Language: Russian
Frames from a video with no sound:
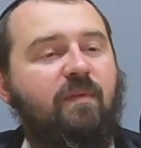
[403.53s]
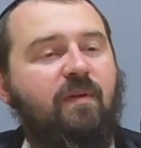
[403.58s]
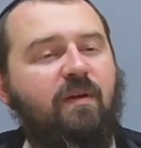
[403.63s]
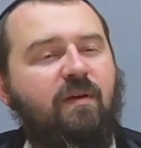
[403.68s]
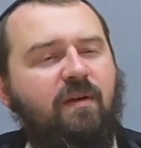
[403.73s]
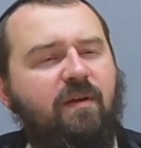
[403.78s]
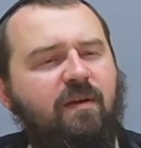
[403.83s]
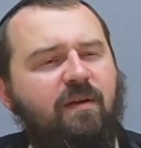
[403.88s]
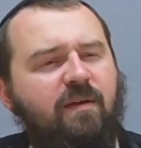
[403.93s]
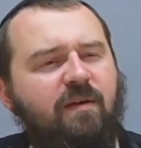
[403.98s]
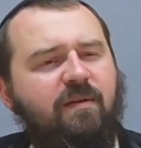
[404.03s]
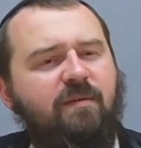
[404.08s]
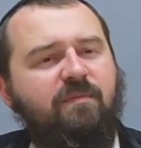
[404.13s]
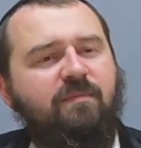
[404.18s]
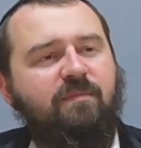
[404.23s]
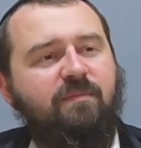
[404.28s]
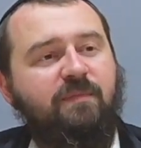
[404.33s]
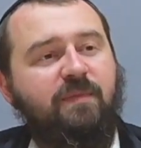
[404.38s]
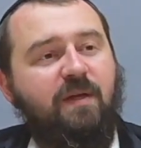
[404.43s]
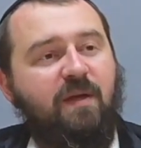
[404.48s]
э,
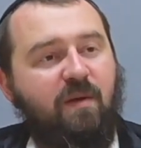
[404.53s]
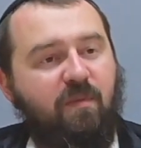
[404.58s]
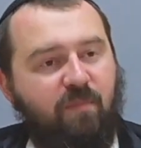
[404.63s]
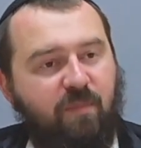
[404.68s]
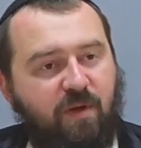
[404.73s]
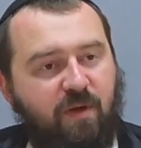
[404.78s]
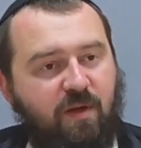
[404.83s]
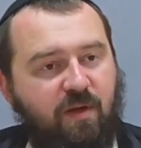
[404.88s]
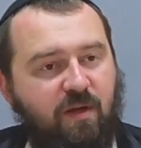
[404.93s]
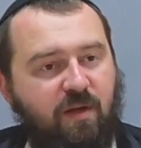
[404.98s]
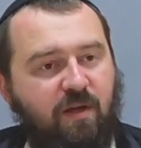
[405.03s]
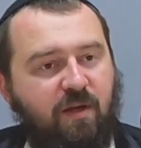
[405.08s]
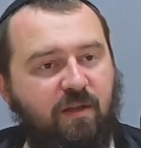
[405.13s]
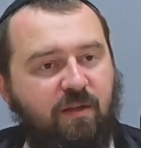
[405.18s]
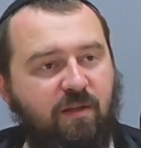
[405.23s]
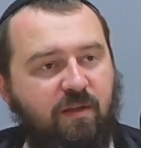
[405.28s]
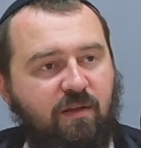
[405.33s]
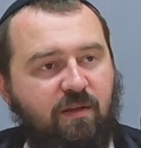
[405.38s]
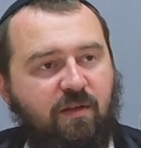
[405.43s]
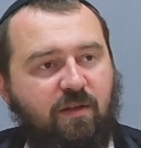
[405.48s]

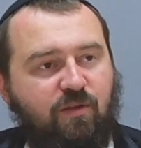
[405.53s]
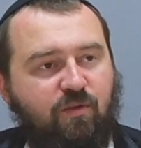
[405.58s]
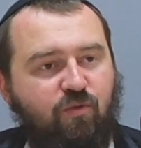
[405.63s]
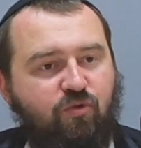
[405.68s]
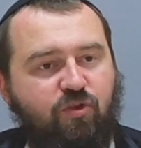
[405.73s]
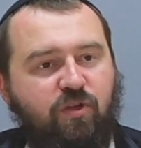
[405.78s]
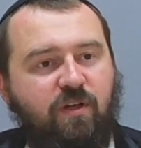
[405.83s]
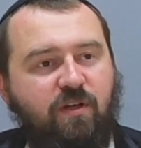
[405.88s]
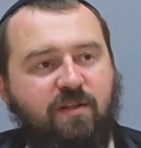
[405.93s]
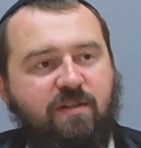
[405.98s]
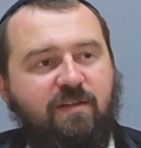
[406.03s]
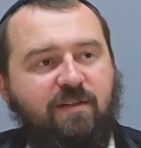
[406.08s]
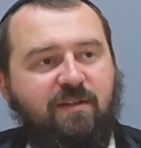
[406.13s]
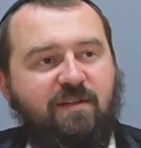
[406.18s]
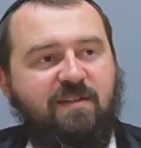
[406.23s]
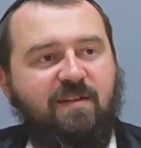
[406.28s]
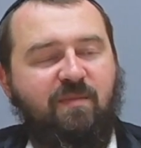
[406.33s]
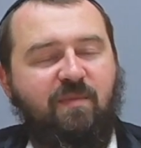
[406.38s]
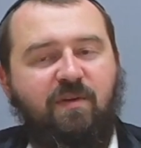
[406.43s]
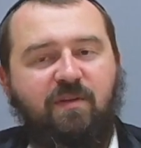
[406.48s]
мы отключились,
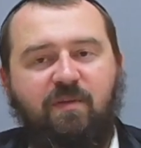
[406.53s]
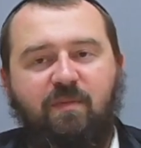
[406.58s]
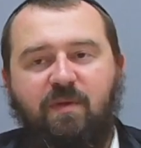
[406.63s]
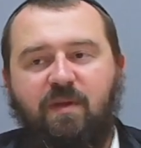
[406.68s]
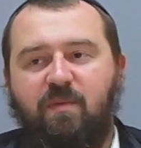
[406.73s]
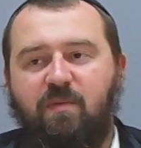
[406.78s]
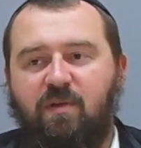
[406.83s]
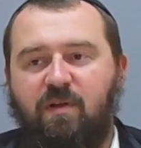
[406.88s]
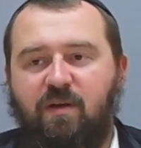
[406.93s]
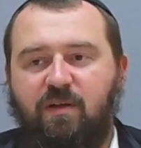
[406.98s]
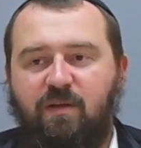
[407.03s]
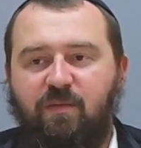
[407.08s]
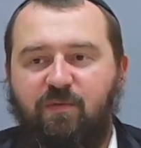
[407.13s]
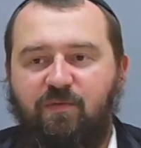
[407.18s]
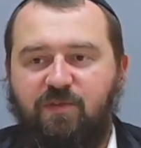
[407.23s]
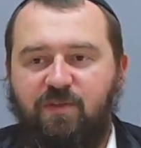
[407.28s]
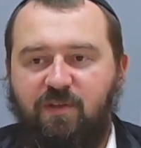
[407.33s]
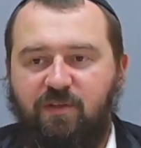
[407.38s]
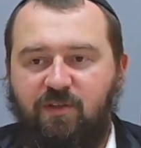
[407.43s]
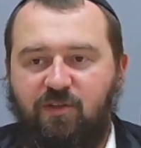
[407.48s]
это самое. Тебя не было, когда мы
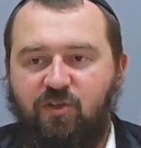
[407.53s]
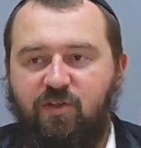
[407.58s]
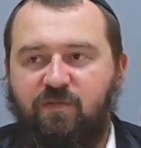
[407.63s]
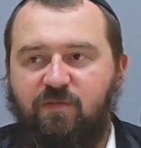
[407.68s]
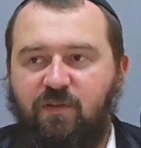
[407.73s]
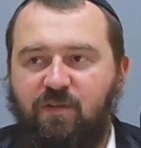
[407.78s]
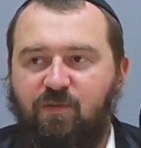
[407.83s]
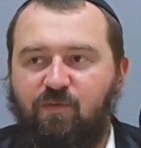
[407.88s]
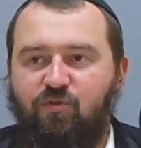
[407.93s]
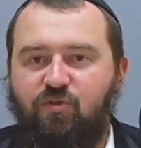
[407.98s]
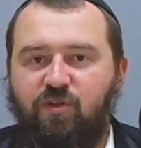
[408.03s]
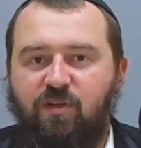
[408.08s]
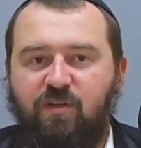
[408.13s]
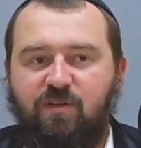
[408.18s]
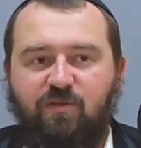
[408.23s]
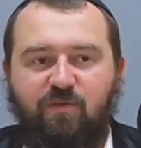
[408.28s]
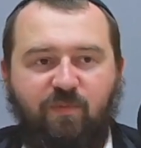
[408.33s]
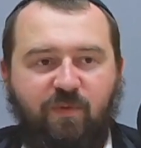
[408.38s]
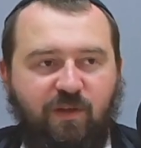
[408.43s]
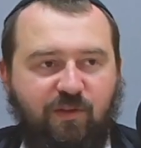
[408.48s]
все торжественно
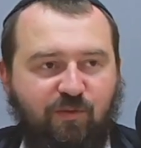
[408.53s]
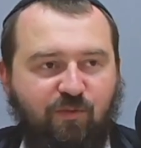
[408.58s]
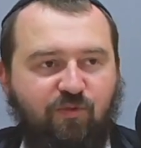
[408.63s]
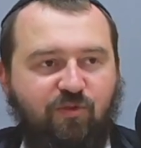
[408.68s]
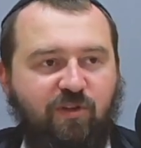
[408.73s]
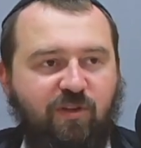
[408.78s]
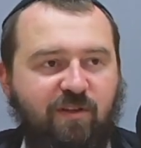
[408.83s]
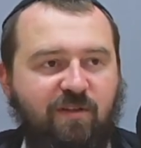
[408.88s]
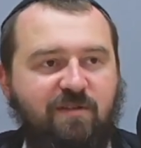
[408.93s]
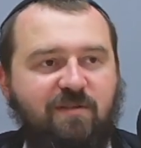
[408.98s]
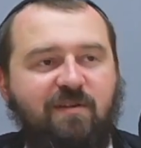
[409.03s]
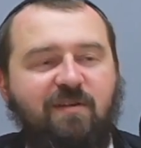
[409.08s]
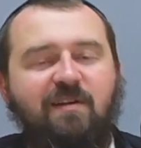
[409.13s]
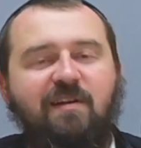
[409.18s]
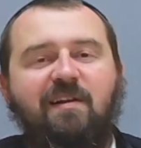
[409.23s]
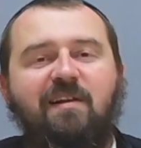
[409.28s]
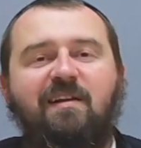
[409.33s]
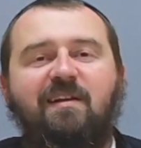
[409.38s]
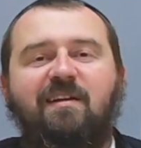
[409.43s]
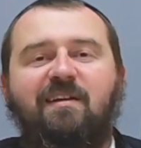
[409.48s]
отключились, но мы отключились.
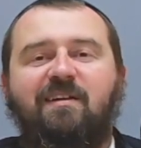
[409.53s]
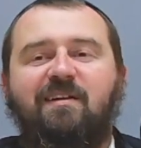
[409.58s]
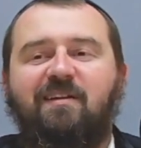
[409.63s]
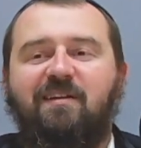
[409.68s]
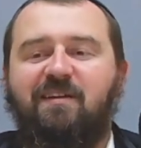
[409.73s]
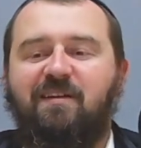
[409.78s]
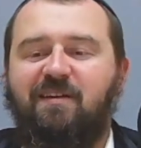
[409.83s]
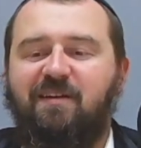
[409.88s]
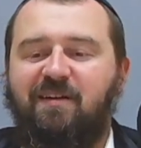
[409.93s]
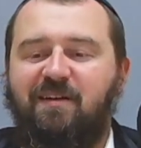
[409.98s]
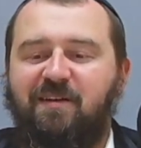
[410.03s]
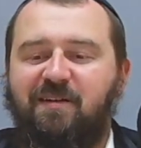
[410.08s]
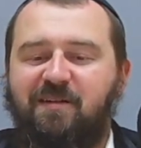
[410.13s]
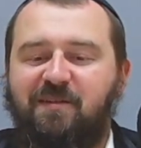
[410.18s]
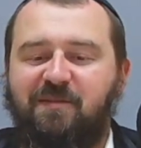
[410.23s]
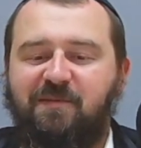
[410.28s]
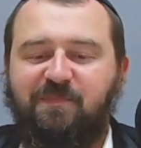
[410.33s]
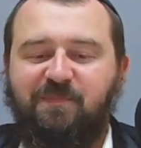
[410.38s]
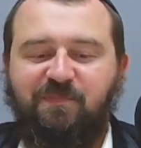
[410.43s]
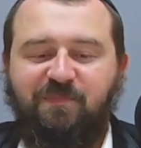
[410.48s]

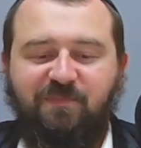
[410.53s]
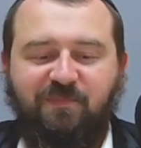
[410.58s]
Э,